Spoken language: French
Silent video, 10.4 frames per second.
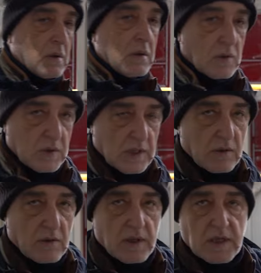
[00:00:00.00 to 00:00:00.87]
pour
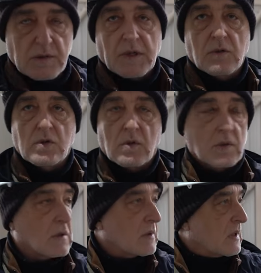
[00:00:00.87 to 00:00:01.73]
cela et
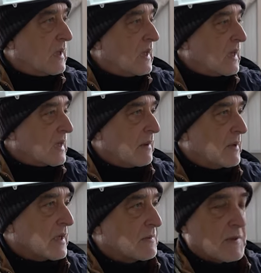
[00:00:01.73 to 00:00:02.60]
il ne reste qu'à
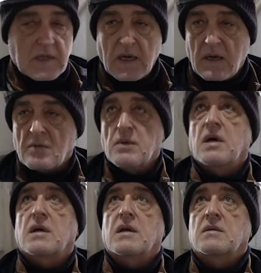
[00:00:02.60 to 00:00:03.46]
les couler de
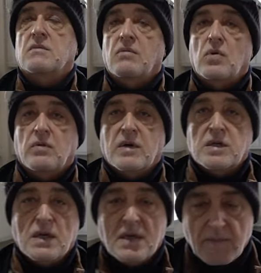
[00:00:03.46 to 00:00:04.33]
béton,
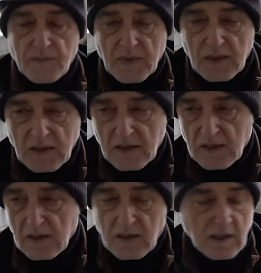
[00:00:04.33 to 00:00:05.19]
après quoi nous pourrons
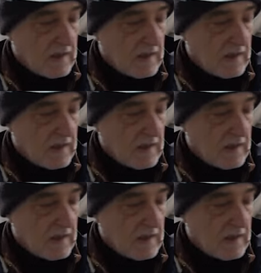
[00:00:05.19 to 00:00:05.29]
déjà